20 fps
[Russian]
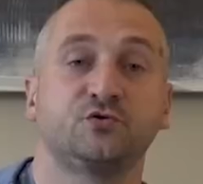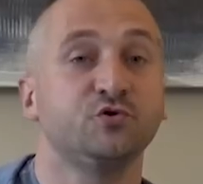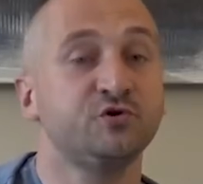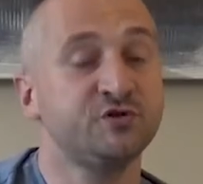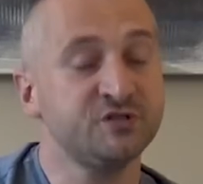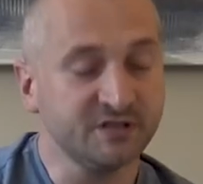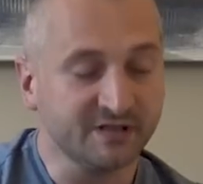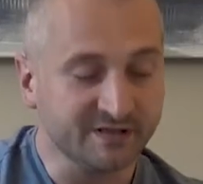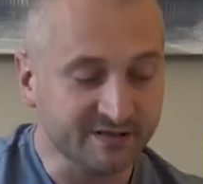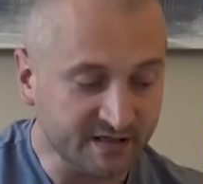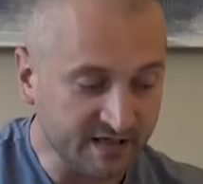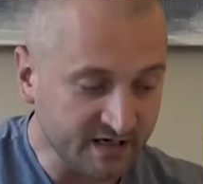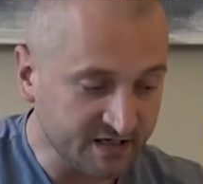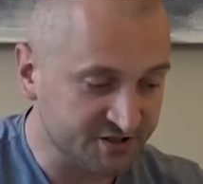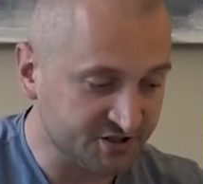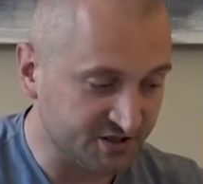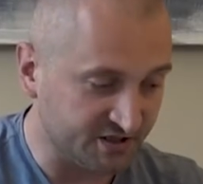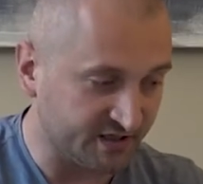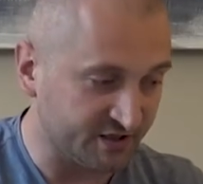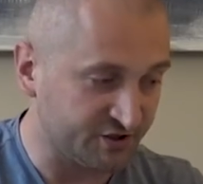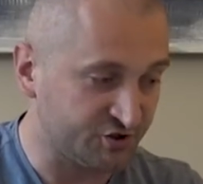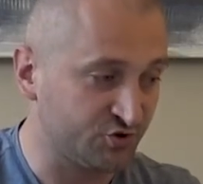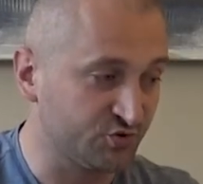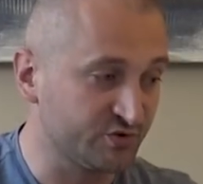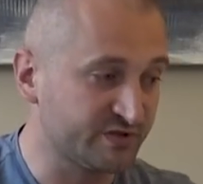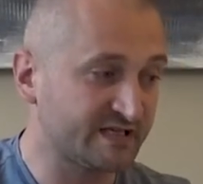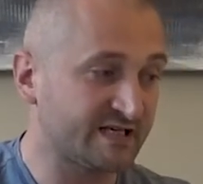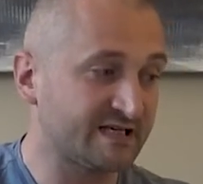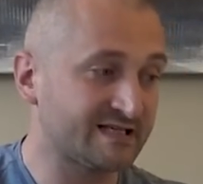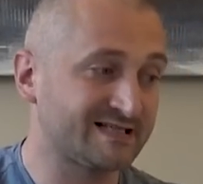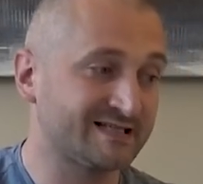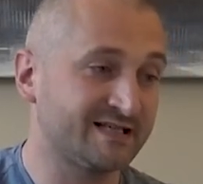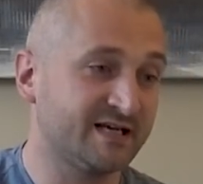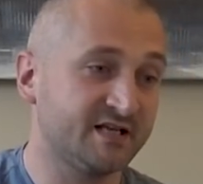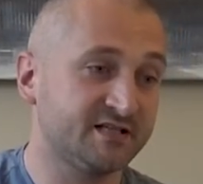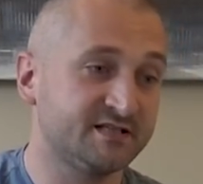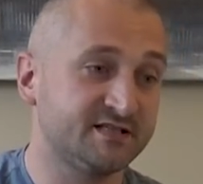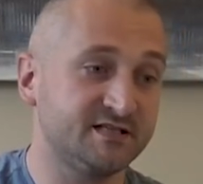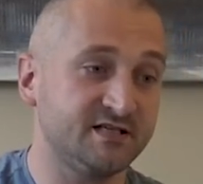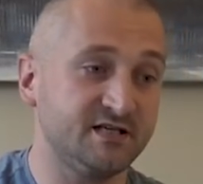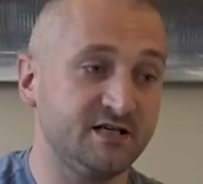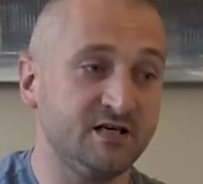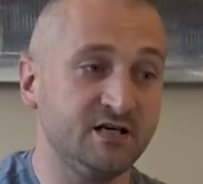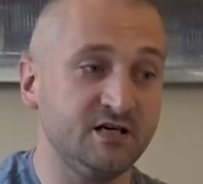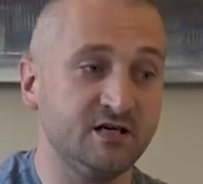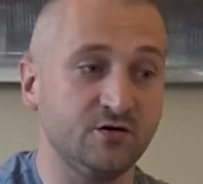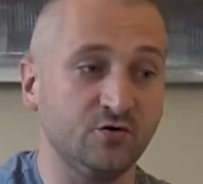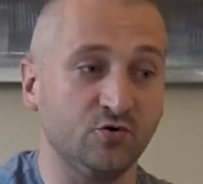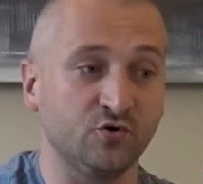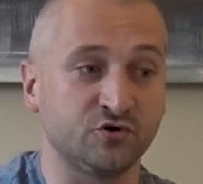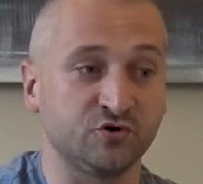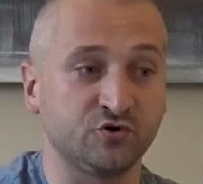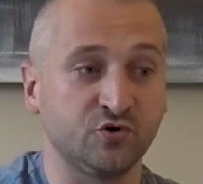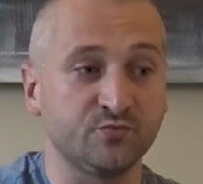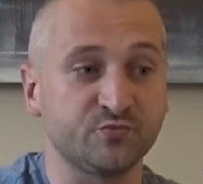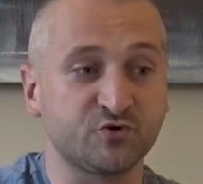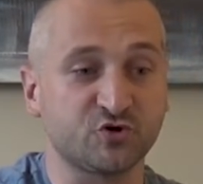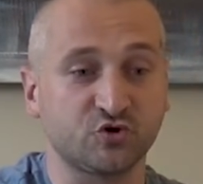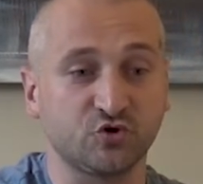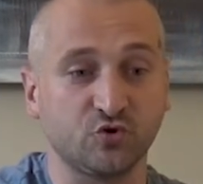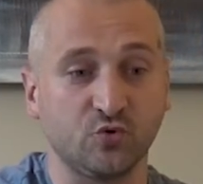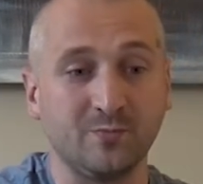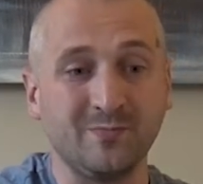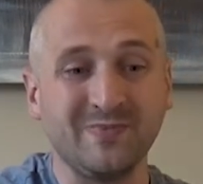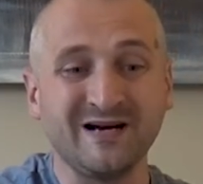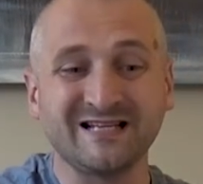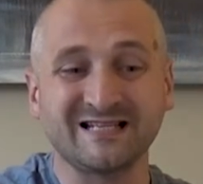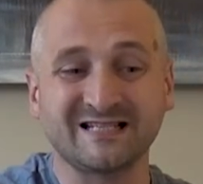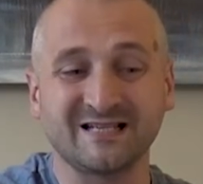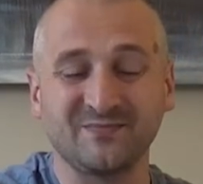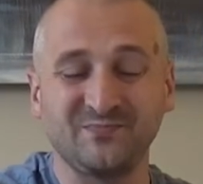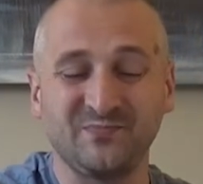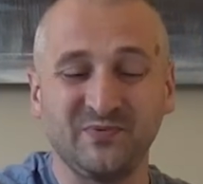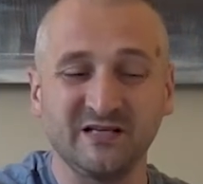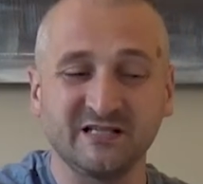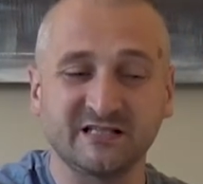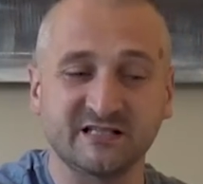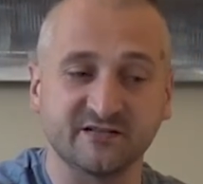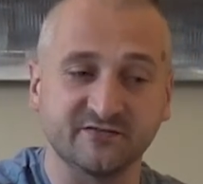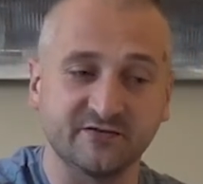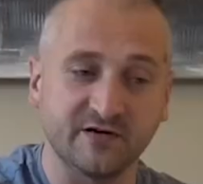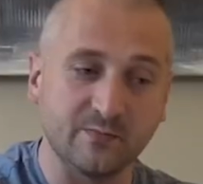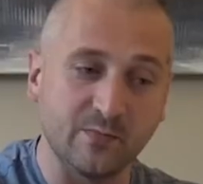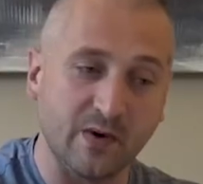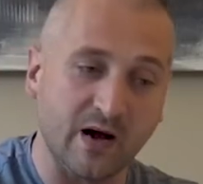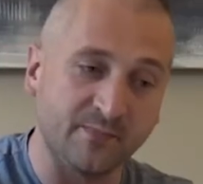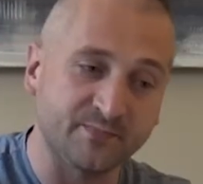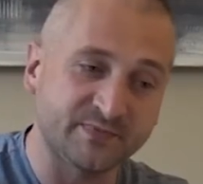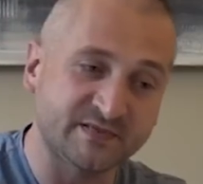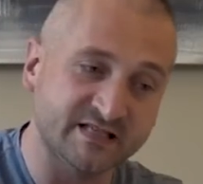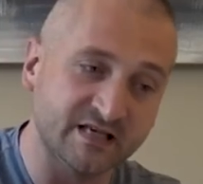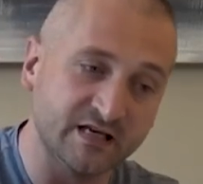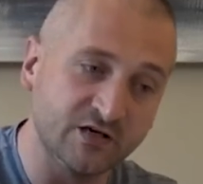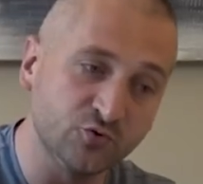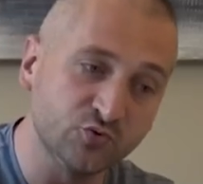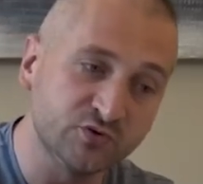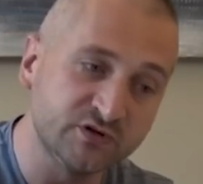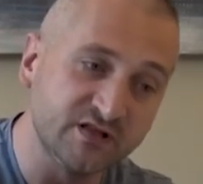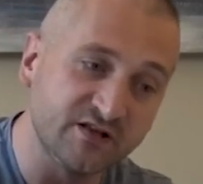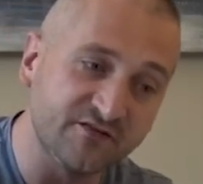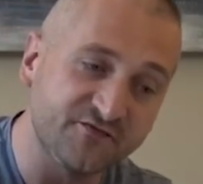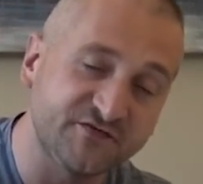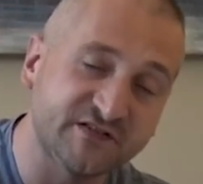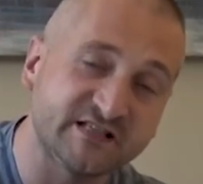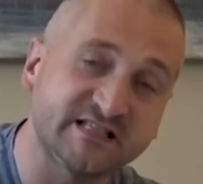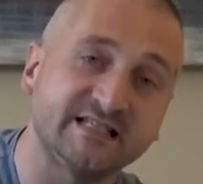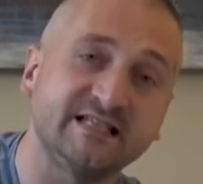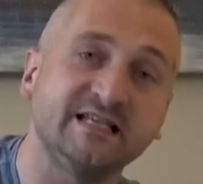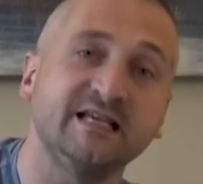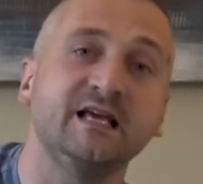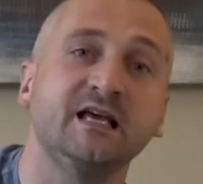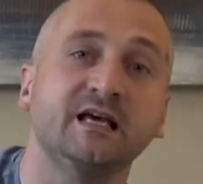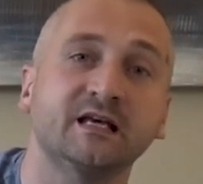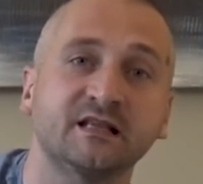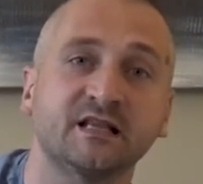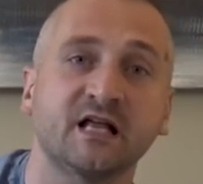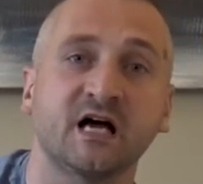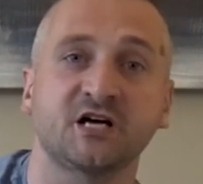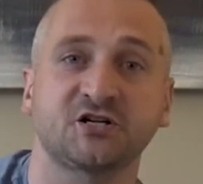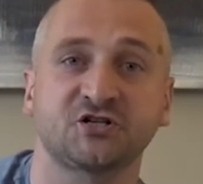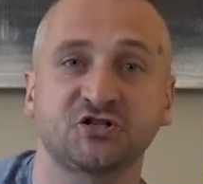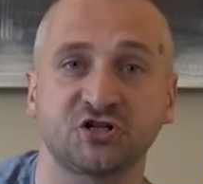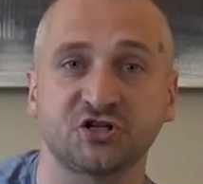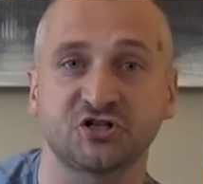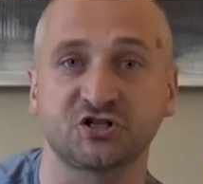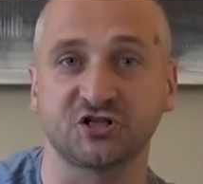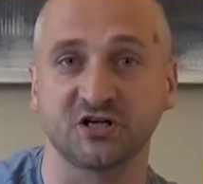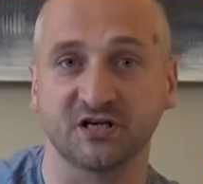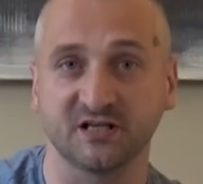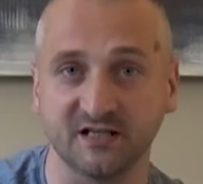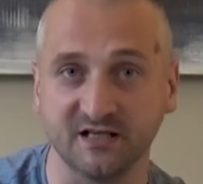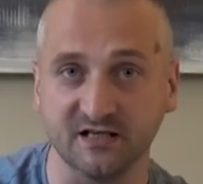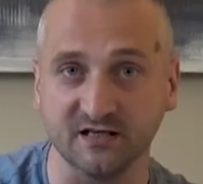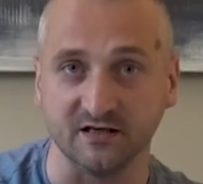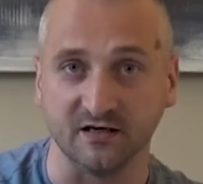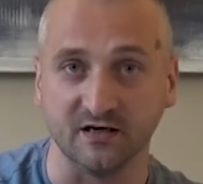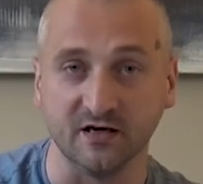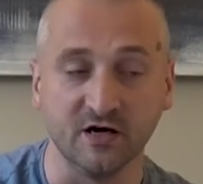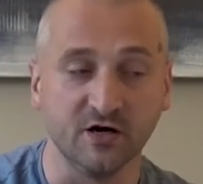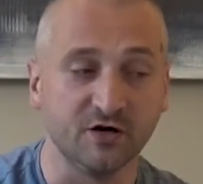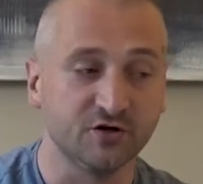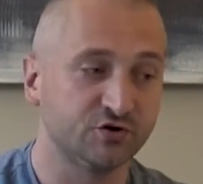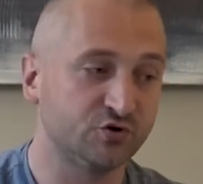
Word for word: Точно так же хочу сказать и о том, что мы записываем абсолютно все наши шаги.